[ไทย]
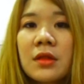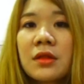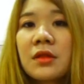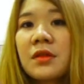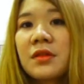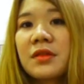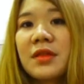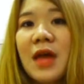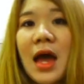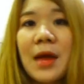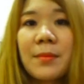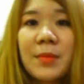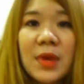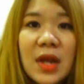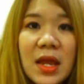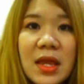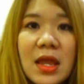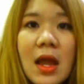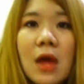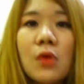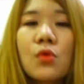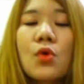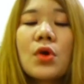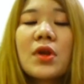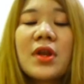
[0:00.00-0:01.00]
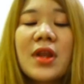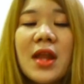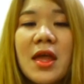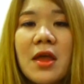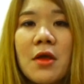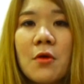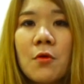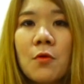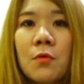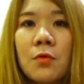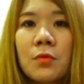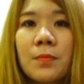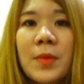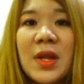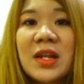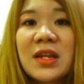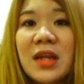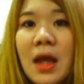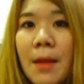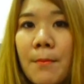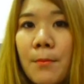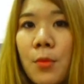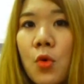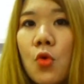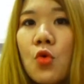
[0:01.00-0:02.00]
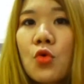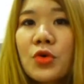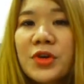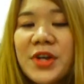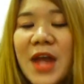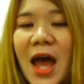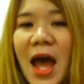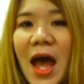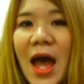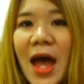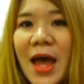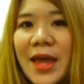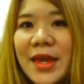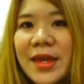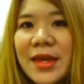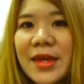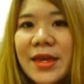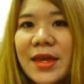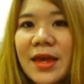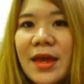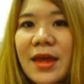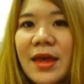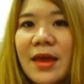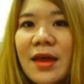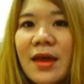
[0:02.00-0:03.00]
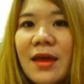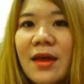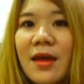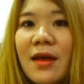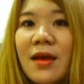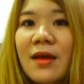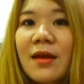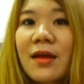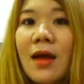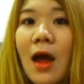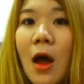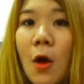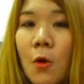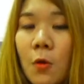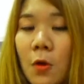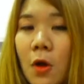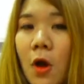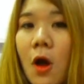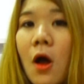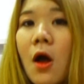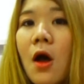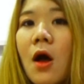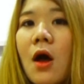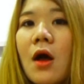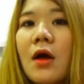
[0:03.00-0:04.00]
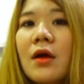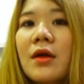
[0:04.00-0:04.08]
สื่อสารไปได้อย่างรวดเร็วเป็นคำพูดได้เขาก็